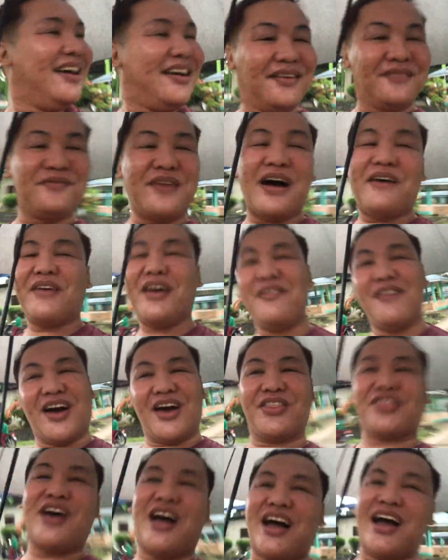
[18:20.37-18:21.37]
Bye-bye mga
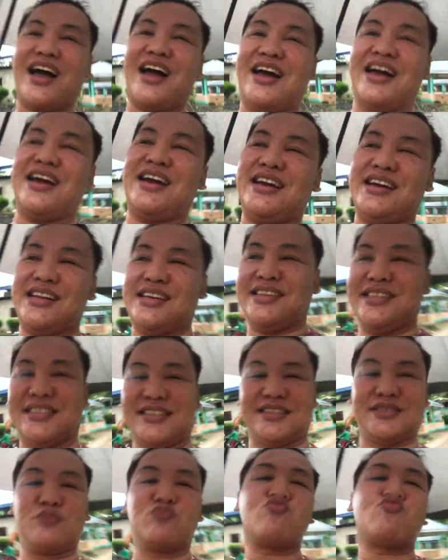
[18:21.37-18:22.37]

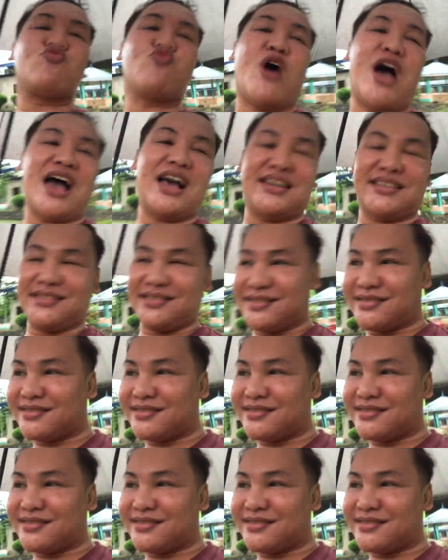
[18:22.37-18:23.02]
Vars! Mwah!